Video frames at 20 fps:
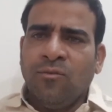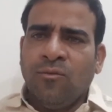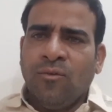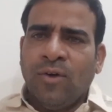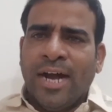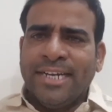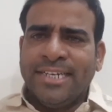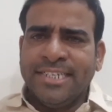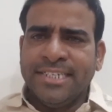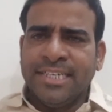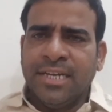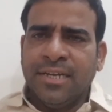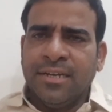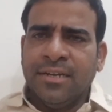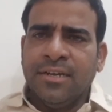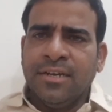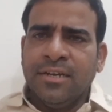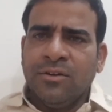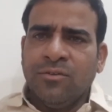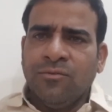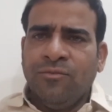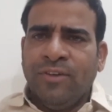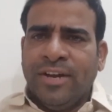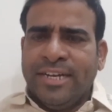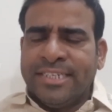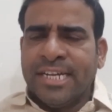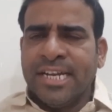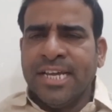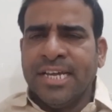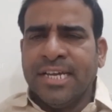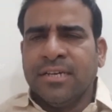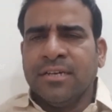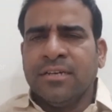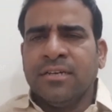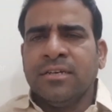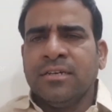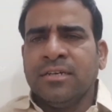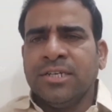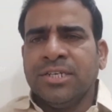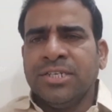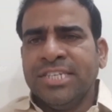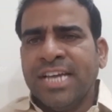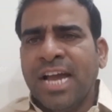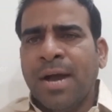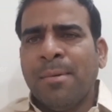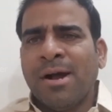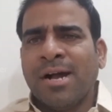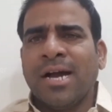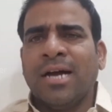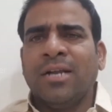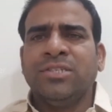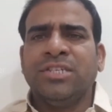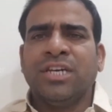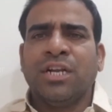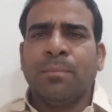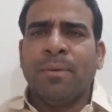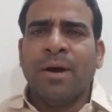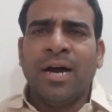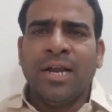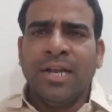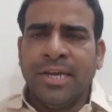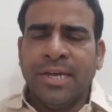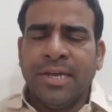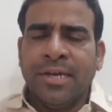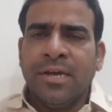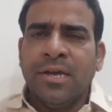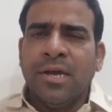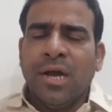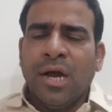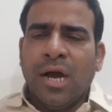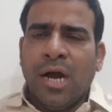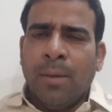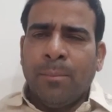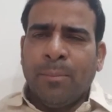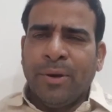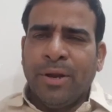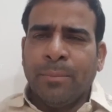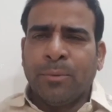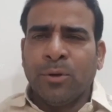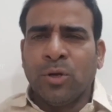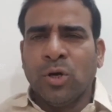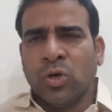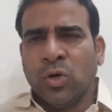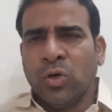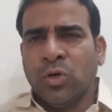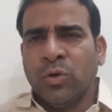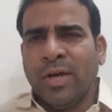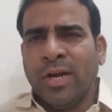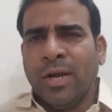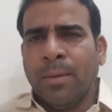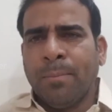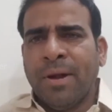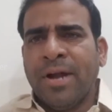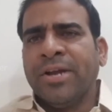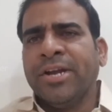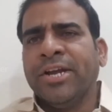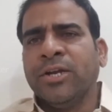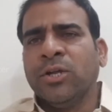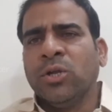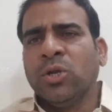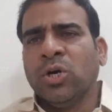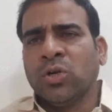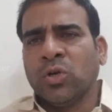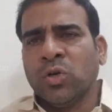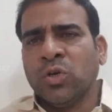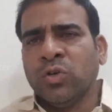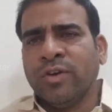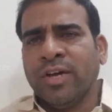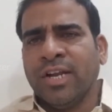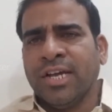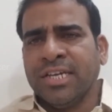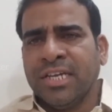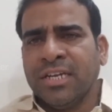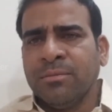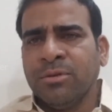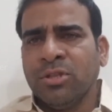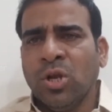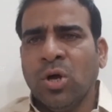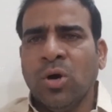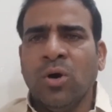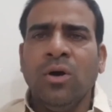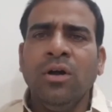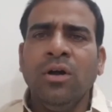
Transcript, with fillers: వాటికి వెంటనే నియామకాలు జరపాలి అప్పుడెప్పుడో రెండు వేల పన్నెండులో రెండు వేల ఎనిమిదిలో